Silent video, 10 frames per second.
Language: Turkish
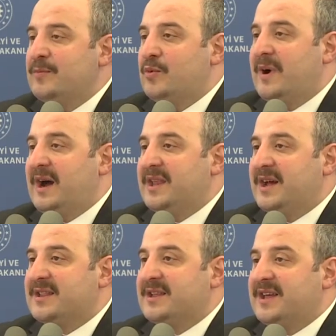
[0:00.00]
Bu
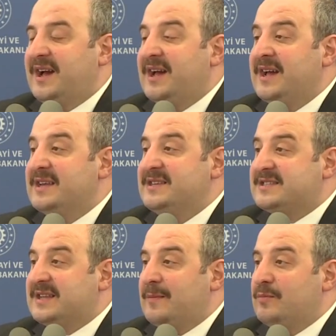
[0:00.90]
manada da
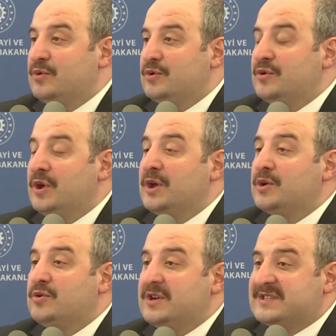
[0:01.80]
İstanbul'un
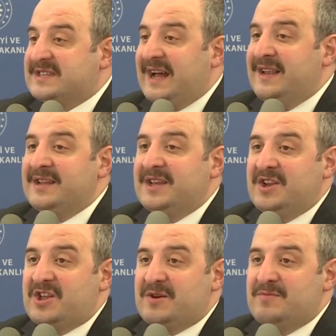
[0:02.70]
küresel
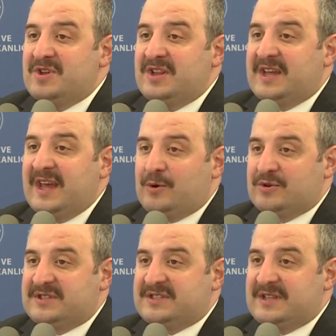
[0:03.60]
girişimcilik
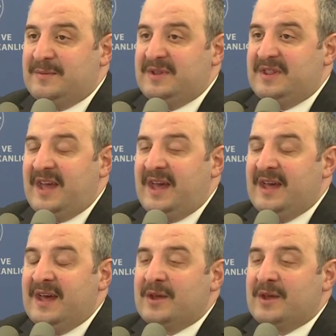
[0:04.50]
ekosisteminde